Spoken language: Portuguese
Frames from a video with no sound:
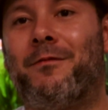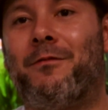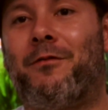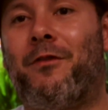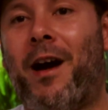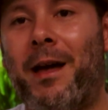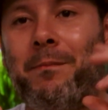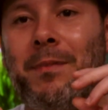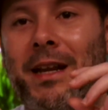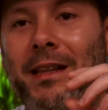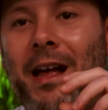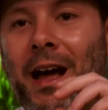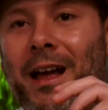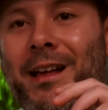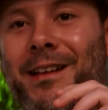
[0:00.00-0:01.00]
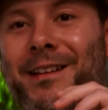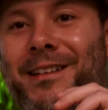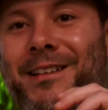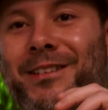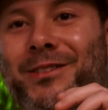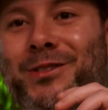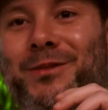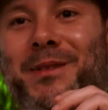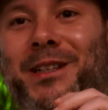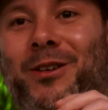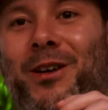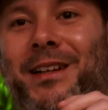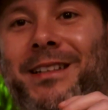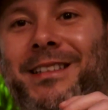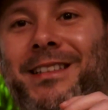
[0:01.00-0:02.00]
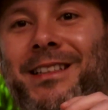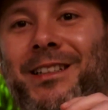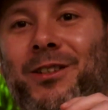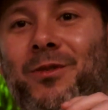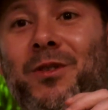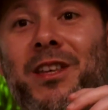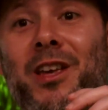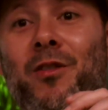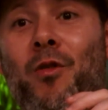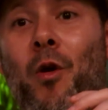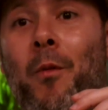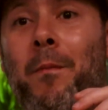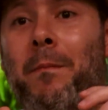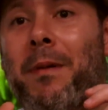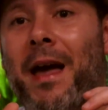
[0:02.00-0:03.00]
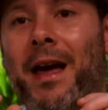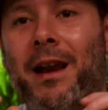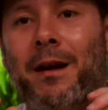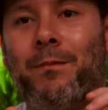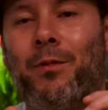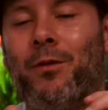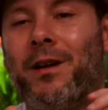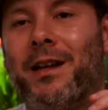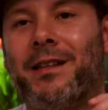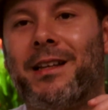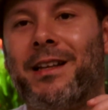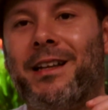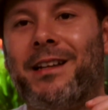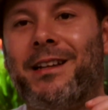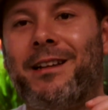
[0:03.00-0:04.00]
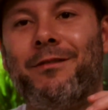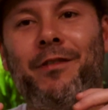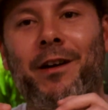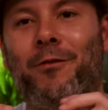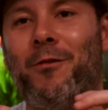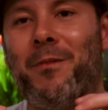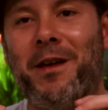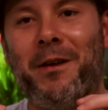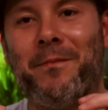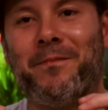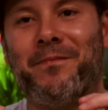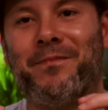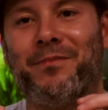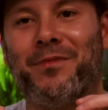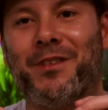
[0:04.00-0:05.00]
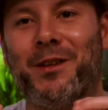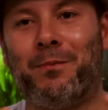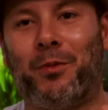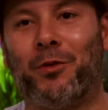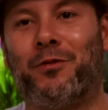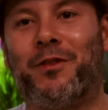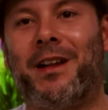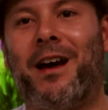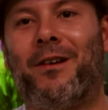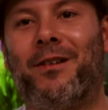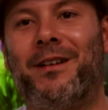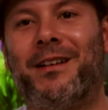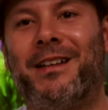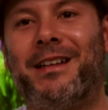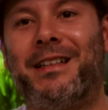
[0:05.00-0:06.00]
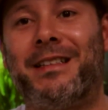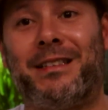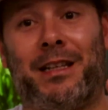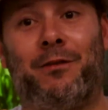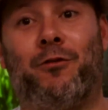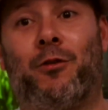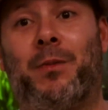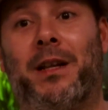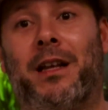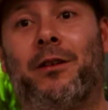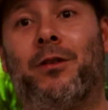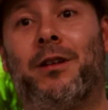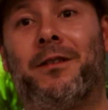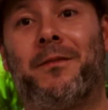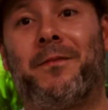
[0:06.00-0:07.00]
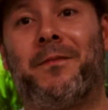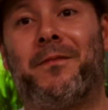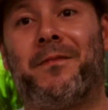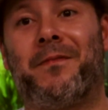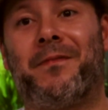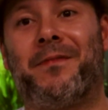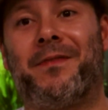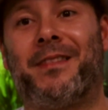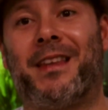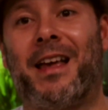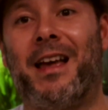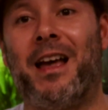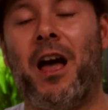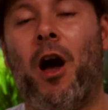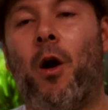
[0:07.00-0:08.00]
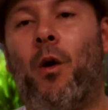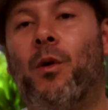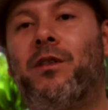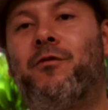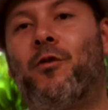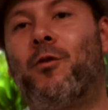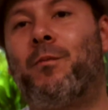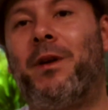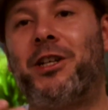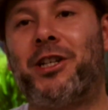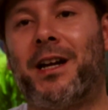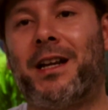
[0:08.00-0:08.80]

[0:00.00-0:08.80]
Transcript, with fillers: vai predar os menores. O que couber na boca dele, ele vai comer. E ponto final. Se ele for predador. Né? Ou se for um peixe